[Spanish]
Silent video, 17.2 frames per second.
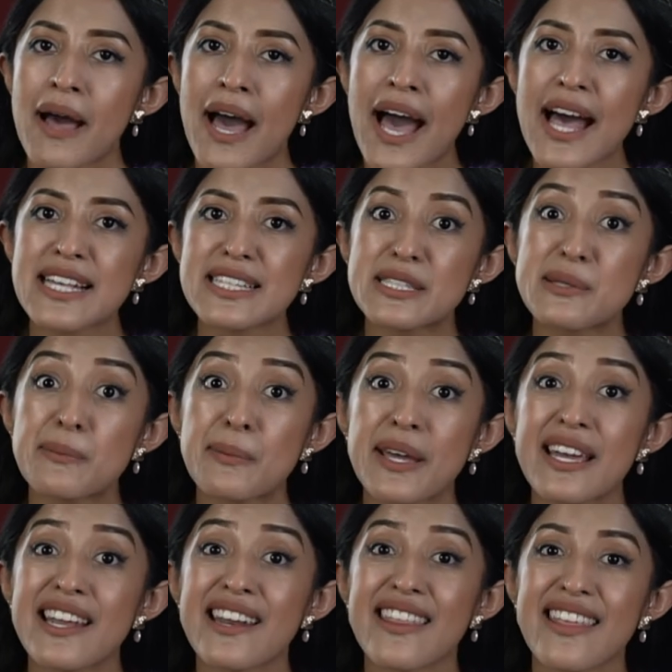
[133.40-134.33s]
más
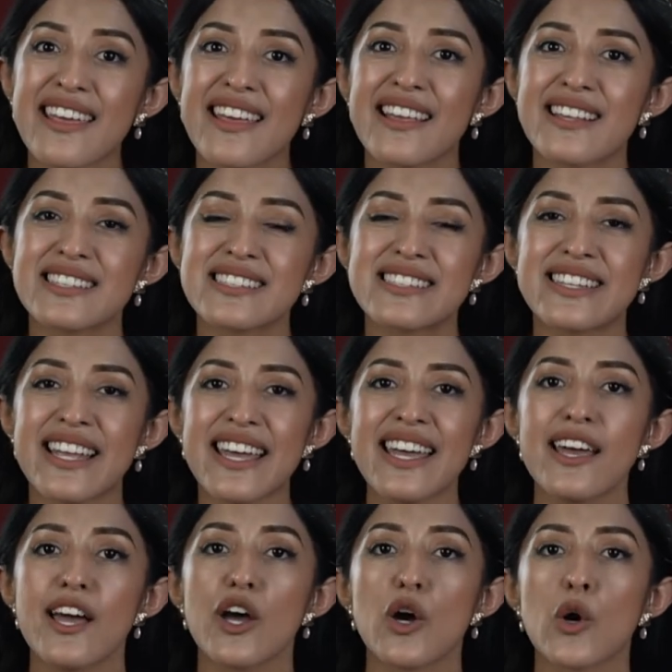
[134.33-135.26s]
verde
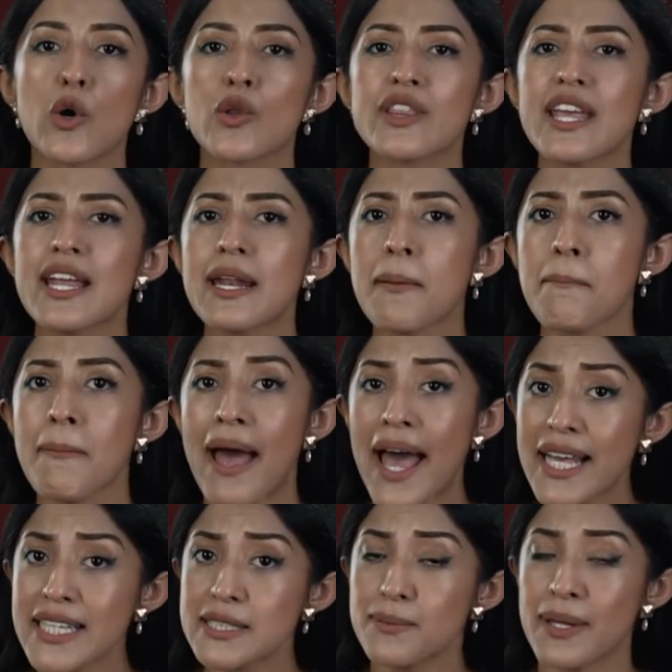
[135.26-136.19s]
esté, contiene
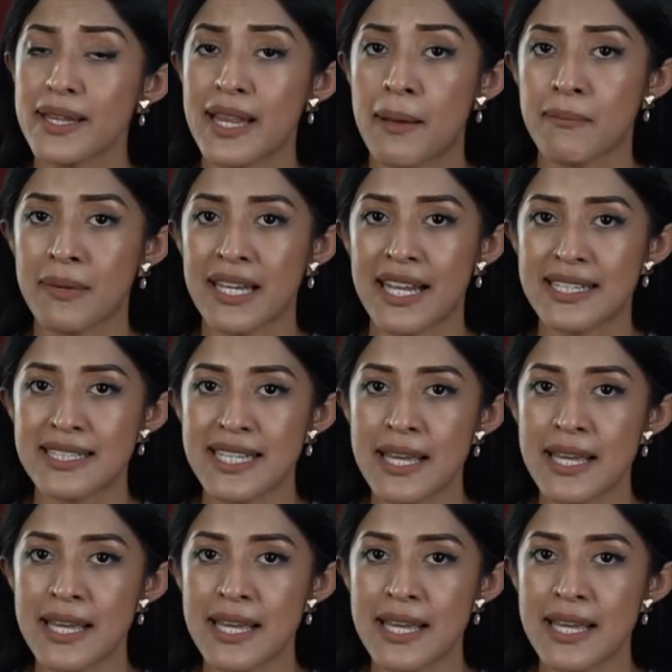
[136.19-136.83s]
más vitamina